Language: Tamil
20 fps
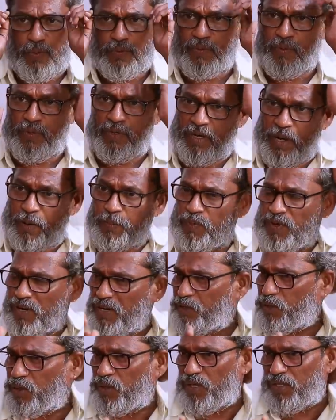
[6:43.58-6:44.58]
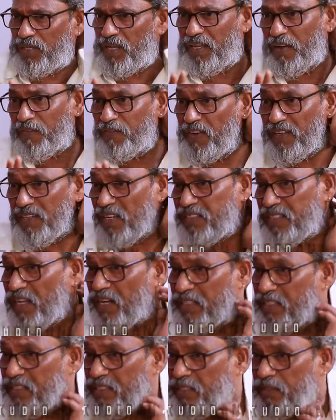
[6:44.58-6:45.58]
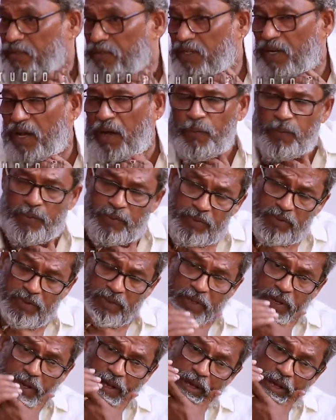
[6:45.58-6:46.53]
அவர் வந்து ஒரு நான் முன்னாடியே சொன்னது தான் எஃபர்ட்லெஸ் ஆர்டிஸ்ட் அவர் அவர் வந்து